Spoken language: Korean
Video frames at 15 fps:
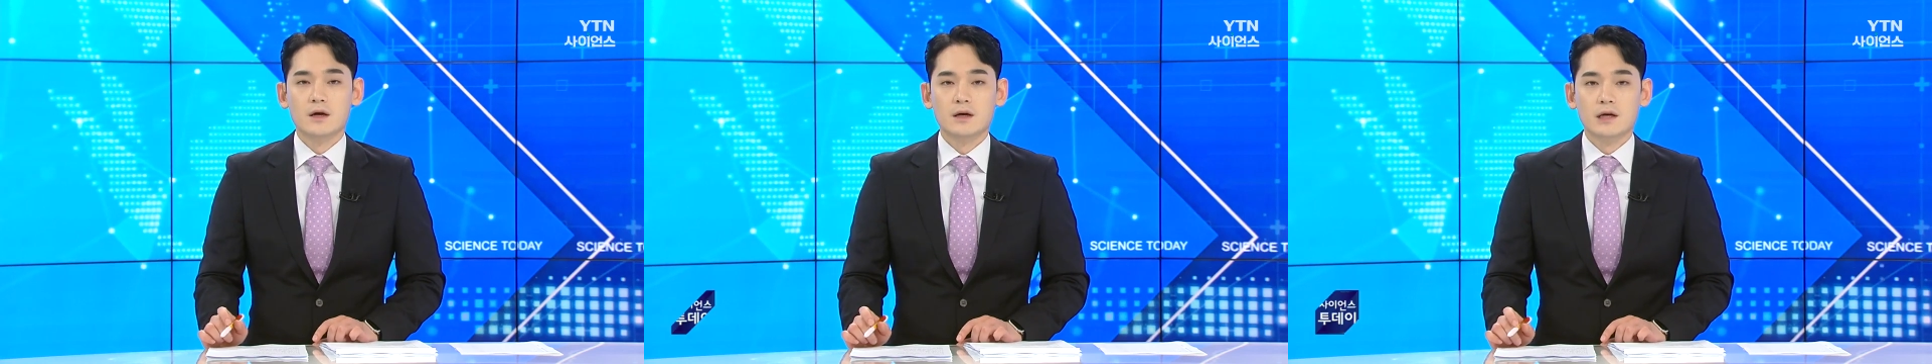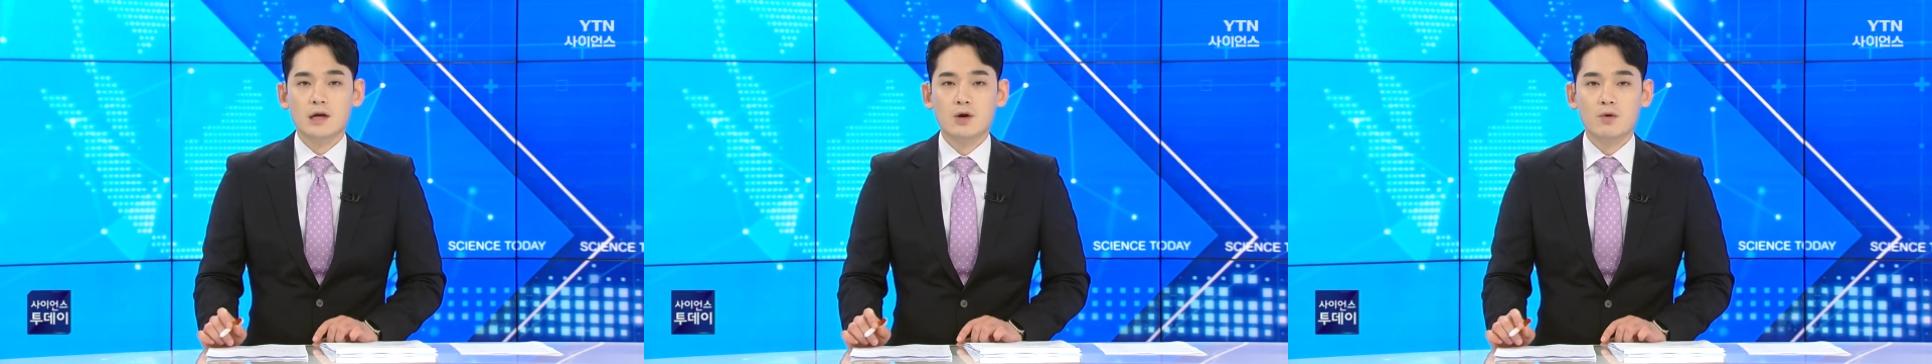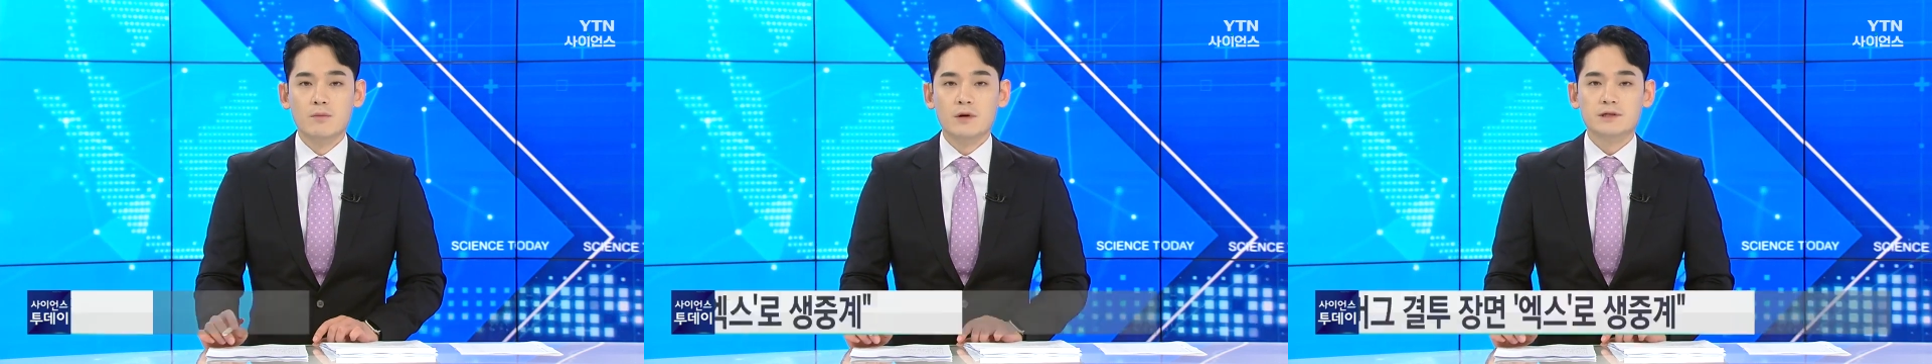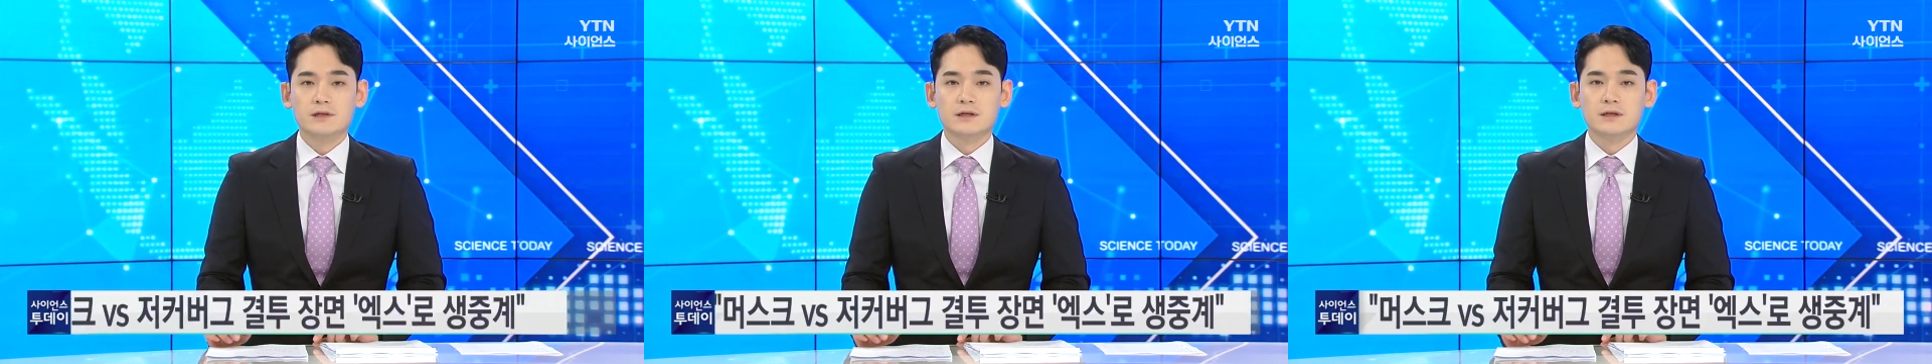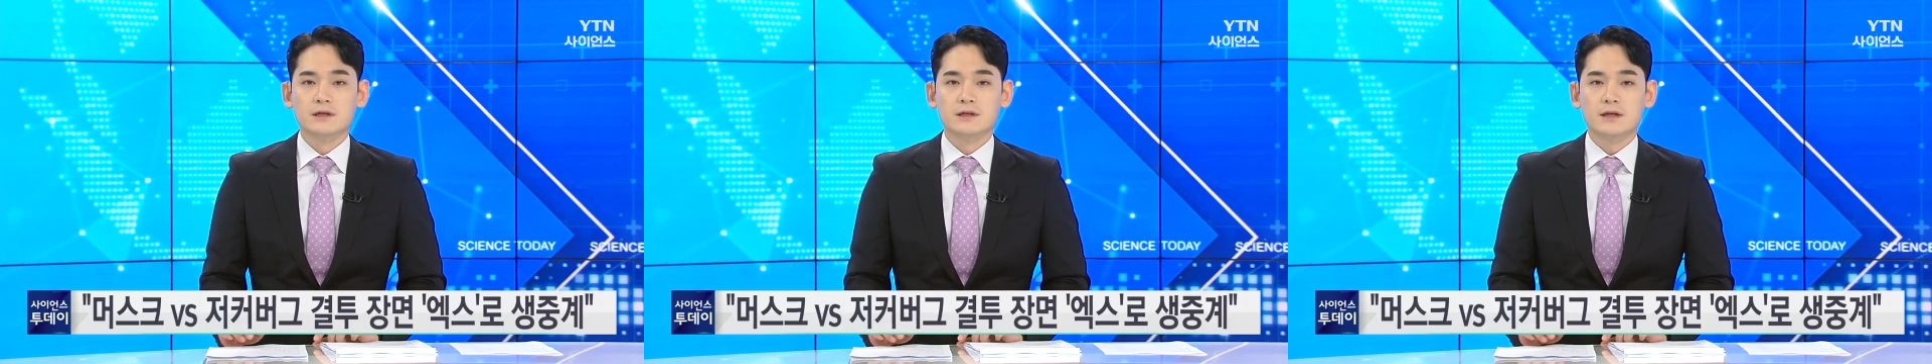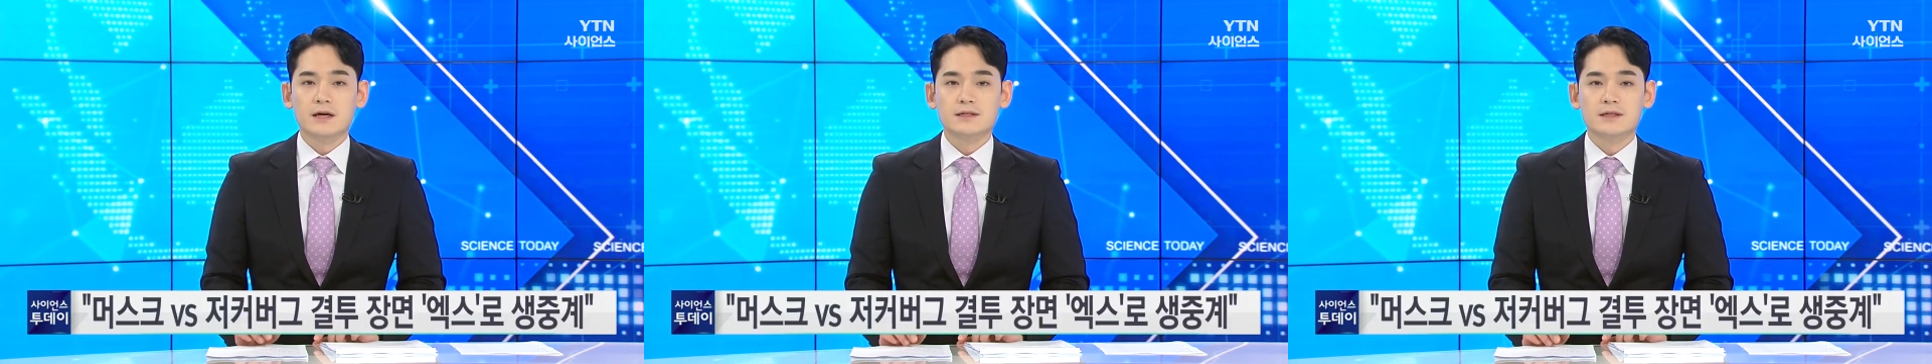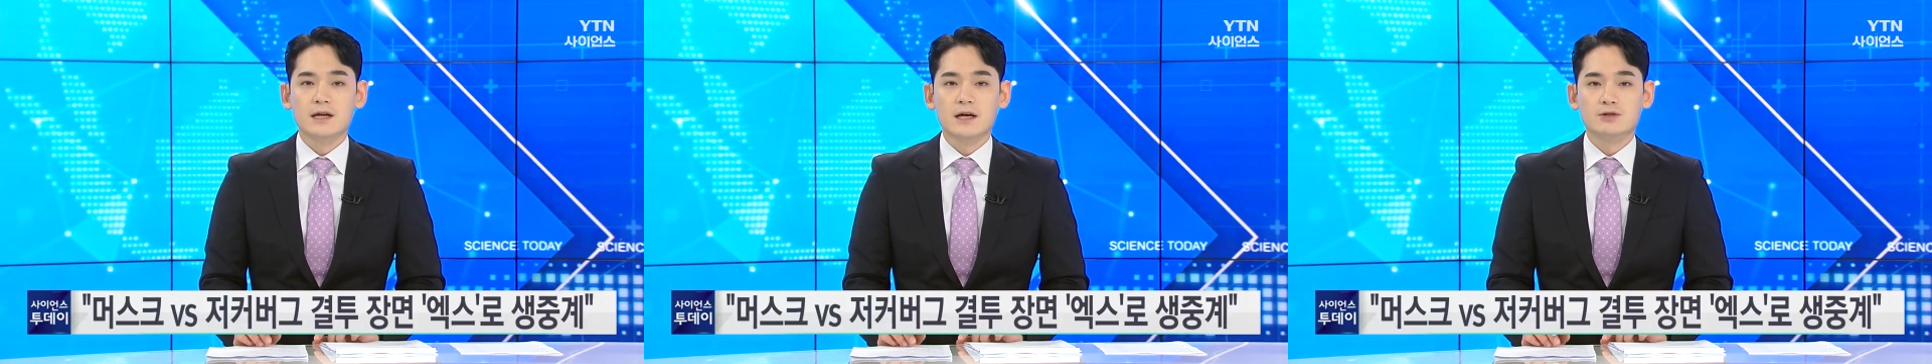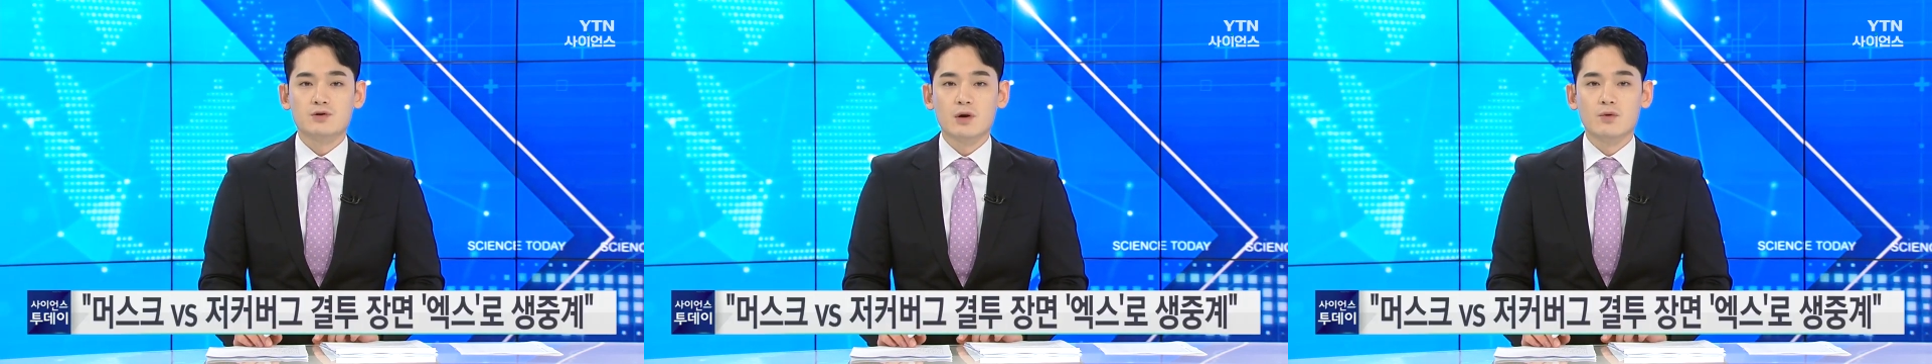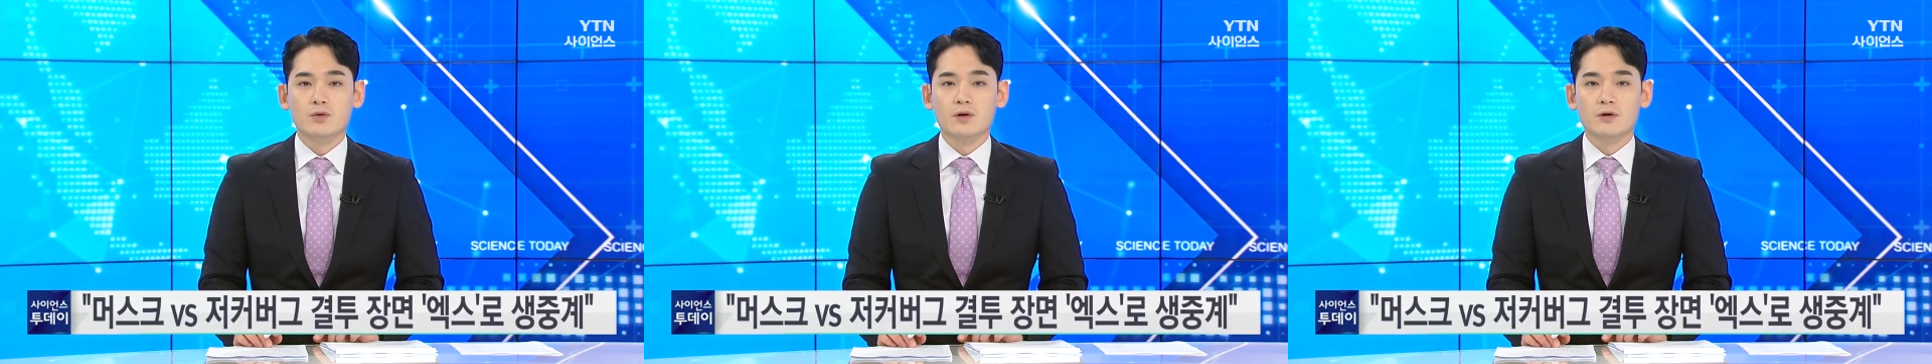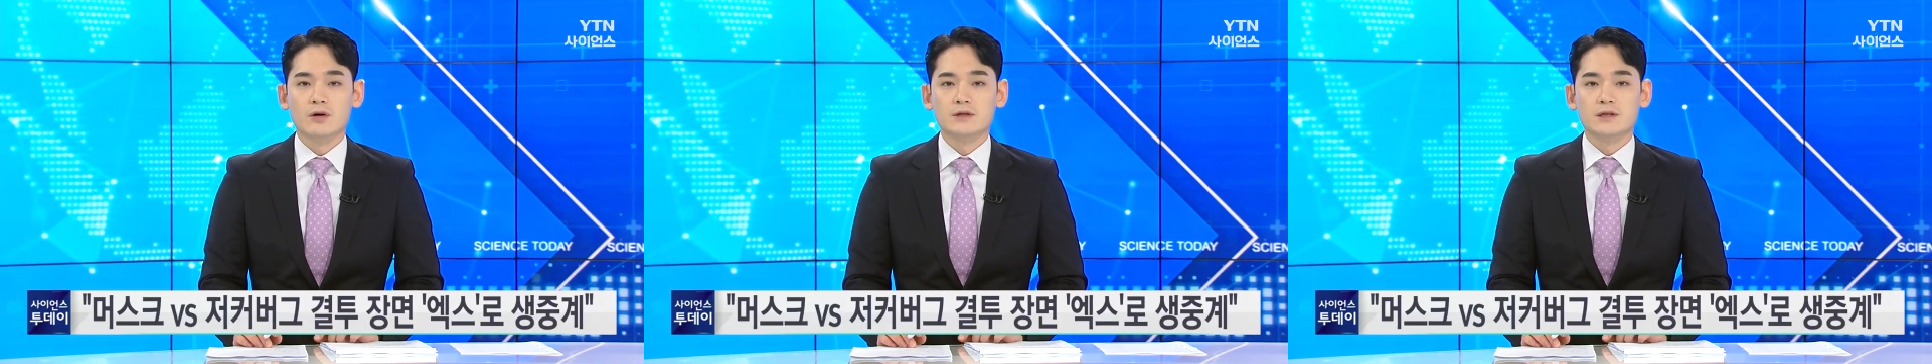일론 머스크 테슬라
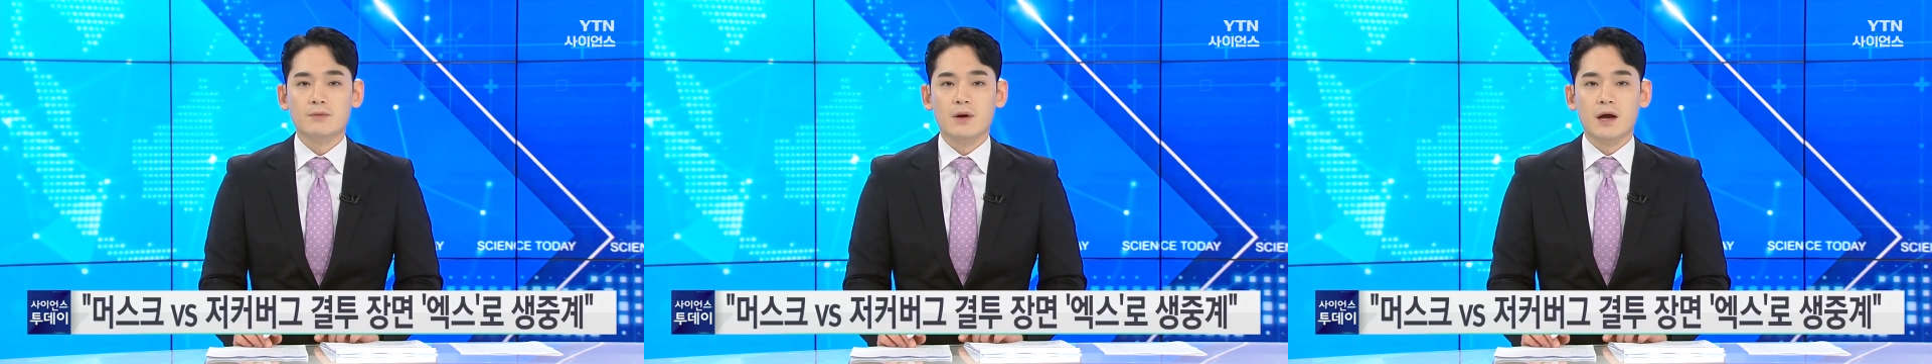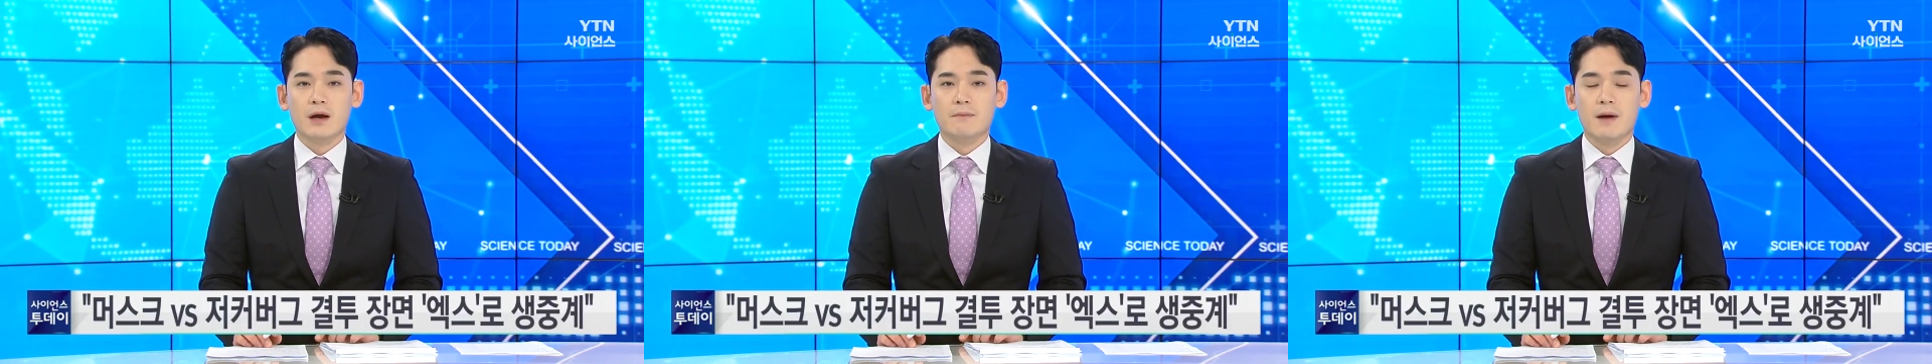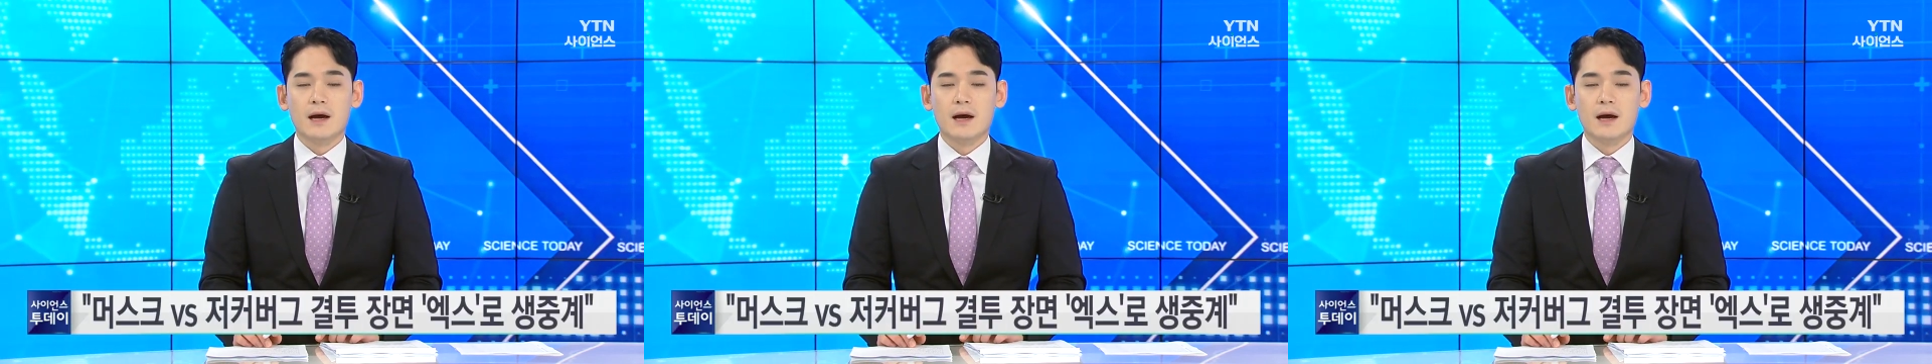최고 경영자와